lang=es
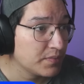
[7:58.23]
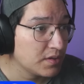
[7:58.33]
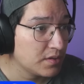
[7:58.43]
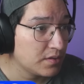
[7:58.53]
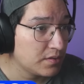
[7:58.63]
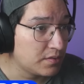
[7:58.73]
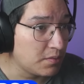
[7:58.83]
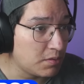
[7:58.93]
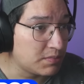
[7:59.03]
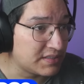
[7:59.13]
Si vamos
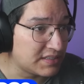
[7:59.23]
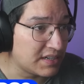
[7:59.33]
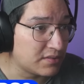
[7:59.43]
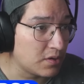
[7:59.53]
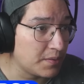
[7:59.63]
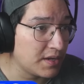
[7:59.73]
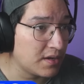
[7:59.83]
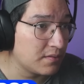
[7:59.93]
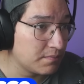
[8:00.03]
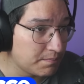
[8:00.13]
más atrás todavía,
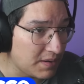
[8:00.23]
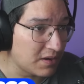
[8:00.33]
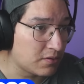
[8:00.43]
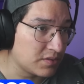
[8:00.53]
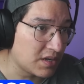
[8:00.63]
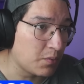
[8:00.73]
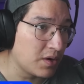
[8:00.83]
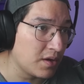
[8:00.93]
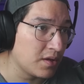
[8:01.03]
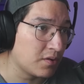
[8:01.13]
contra,
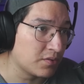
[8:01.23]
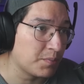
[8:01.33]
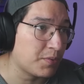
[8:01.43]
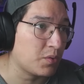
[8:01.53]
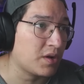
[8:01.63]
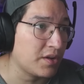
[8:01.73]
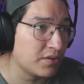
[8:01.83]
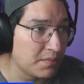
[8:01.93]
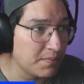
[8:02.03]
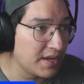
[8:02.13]
eh, contra Sport Huancayo
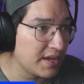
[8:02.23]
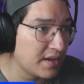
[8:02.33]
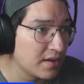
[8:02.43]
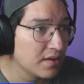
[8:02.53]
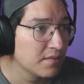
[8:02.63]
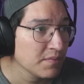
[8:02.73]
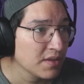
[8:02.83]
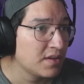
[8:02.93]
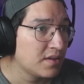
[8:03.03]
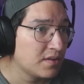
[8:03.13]
también.
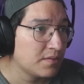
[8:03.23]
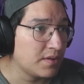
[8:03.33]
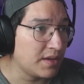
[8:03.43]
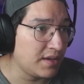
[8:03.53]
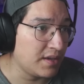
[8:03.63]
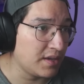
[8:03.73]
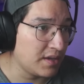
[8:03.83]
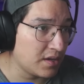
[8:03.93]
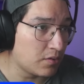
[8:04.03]
Eh, contra